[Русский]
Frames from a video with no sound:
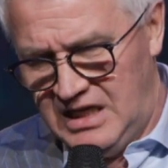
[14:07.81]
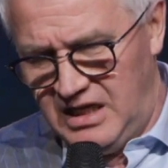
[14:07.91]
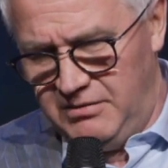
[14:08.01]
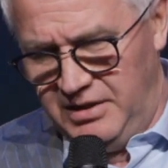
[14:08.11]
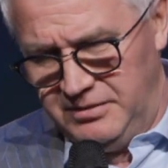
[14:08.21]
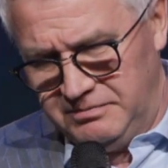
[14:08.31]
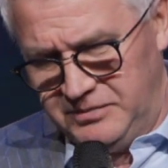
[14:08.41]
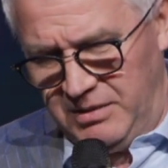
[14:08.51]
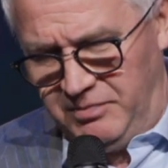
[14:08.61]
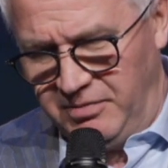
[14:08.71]
и мы
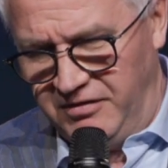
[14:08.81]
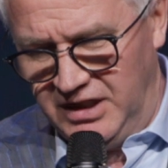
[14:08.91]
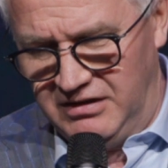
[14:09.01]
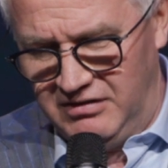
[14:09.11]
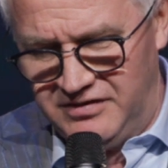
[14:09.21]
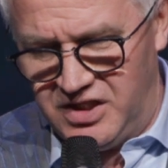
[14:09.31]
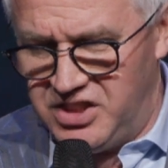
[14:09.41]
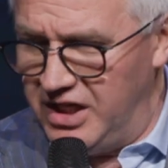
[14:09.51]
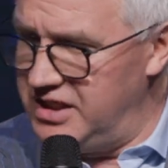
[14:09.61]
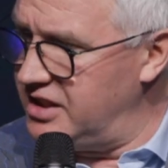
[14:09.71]
там проповедовали,
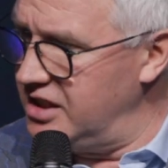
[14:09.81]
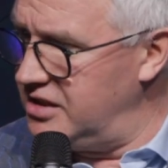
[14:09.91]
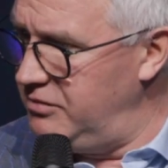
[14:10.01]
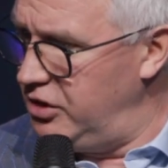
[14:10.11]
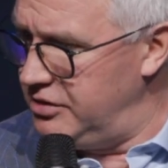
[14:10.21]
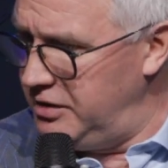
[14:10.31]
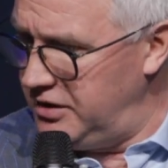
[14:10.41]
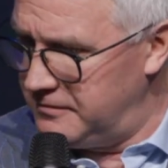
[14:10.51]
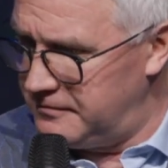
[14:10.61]
встречались с разными людьми,